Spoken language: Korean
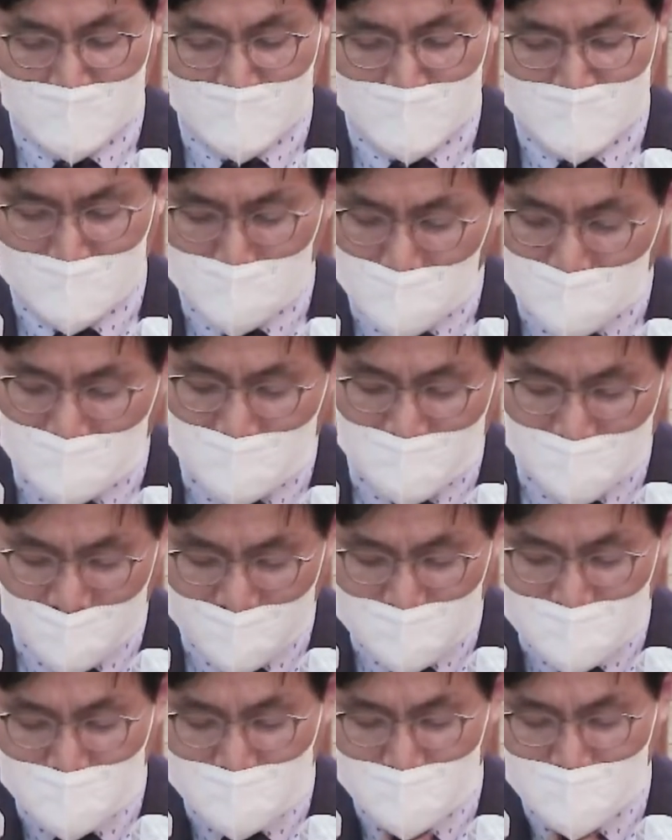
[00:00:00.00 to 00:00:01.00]
이것이
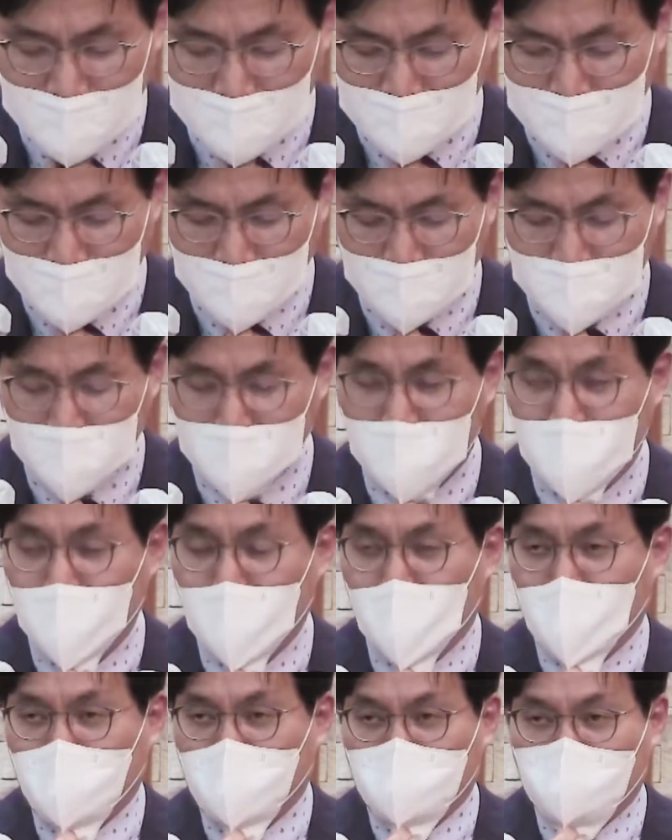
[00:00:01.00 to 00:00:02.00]
상실을 향해 가는
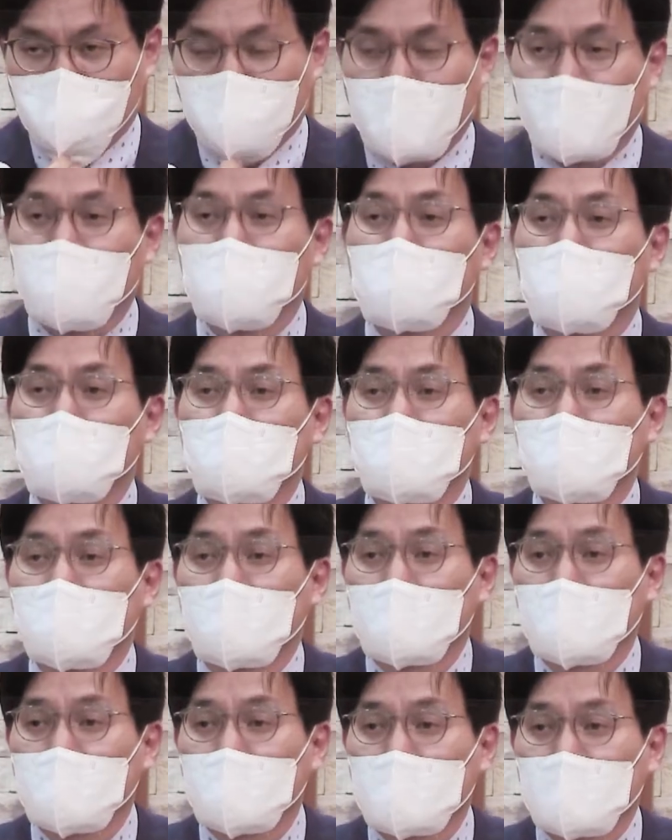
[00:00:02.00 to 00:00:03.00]

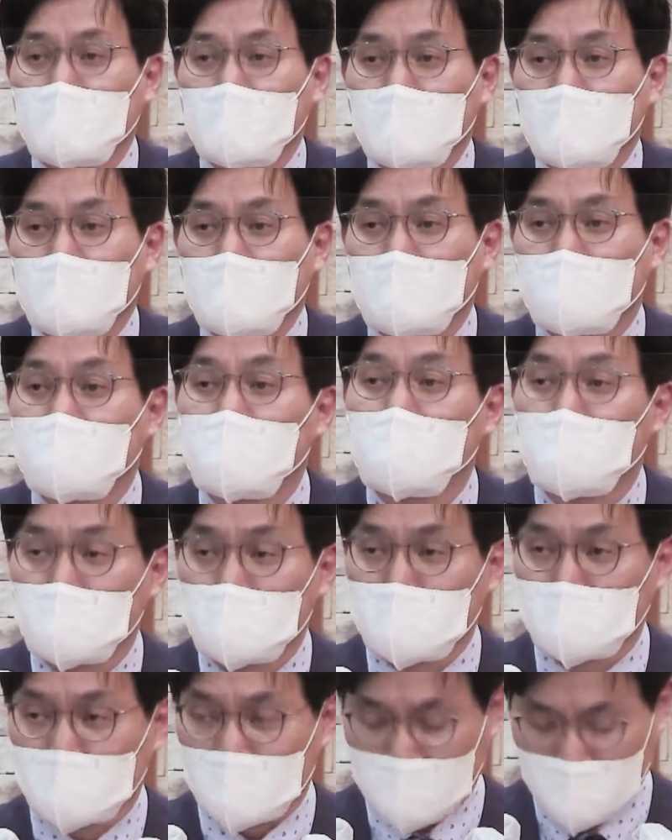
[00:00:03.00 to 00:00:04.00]
마이너스의 길인
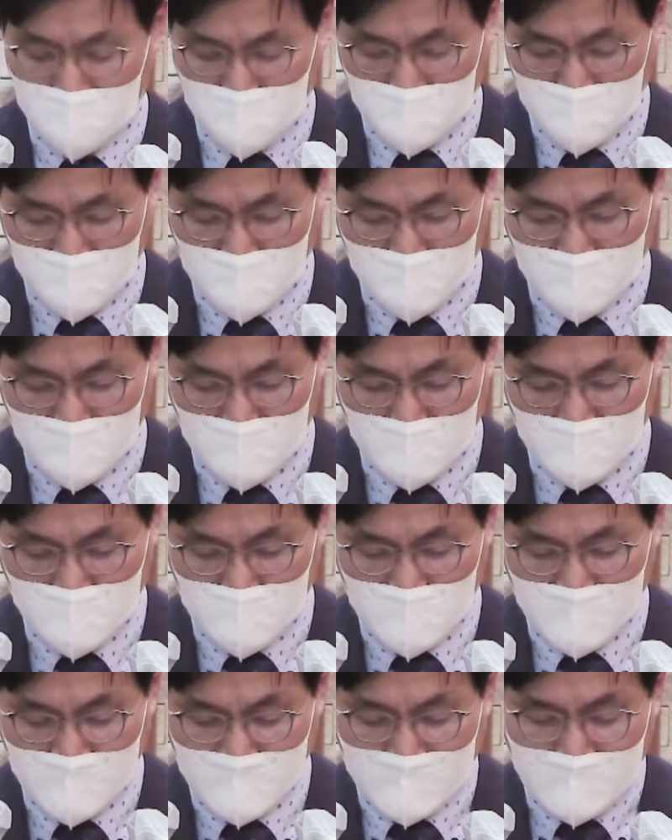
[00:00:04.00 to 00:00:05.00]
것입니다.
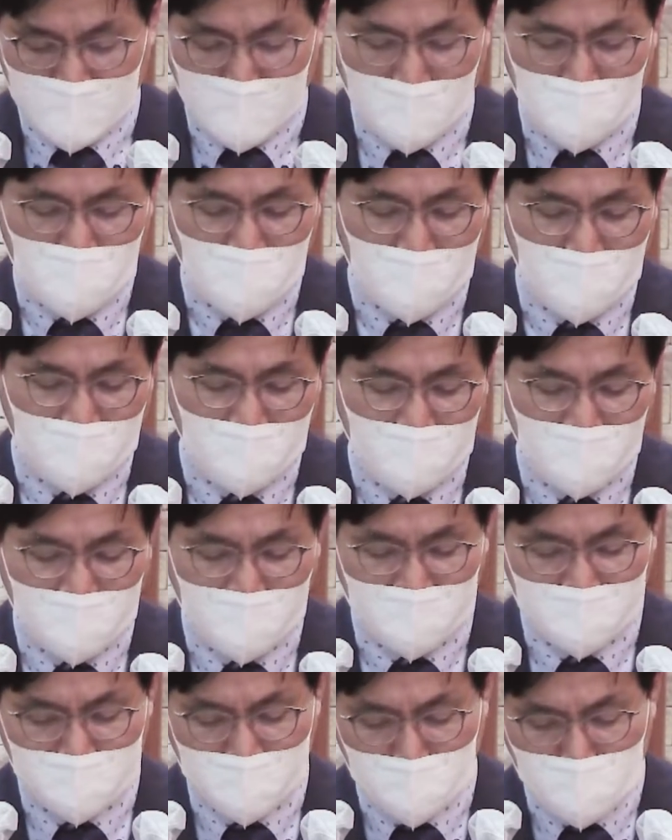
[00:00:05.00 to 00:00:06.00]
반면에
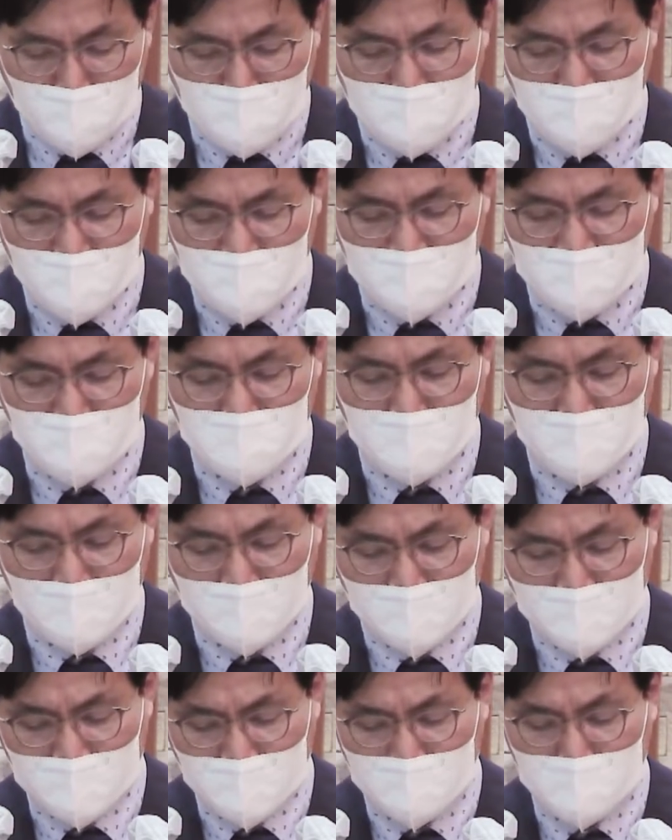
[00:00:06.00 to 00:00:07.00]
예수님의
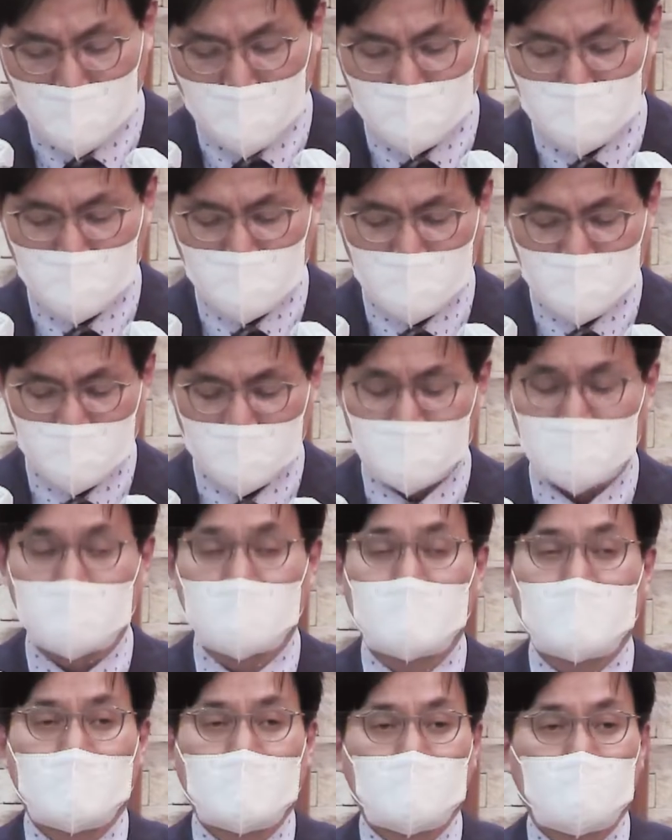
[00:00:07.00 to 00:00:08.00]
십자가가 열어준 길은
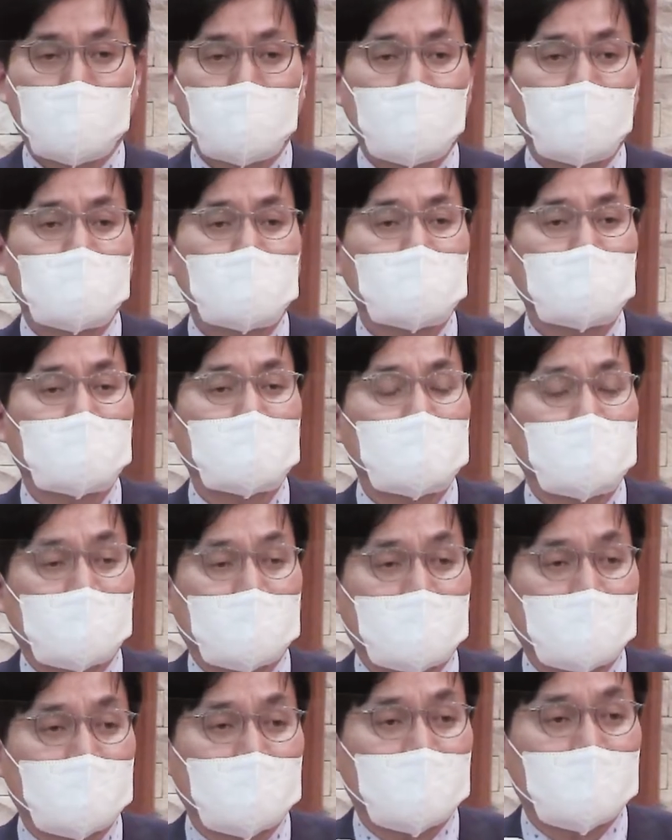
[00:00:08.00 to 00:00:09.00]
플러스를
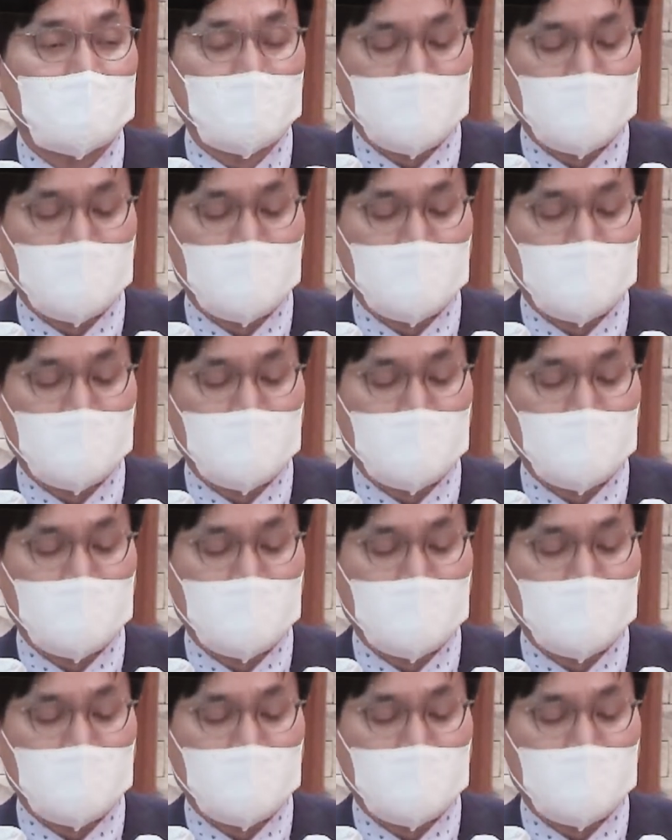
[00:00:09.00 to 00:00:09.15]
향해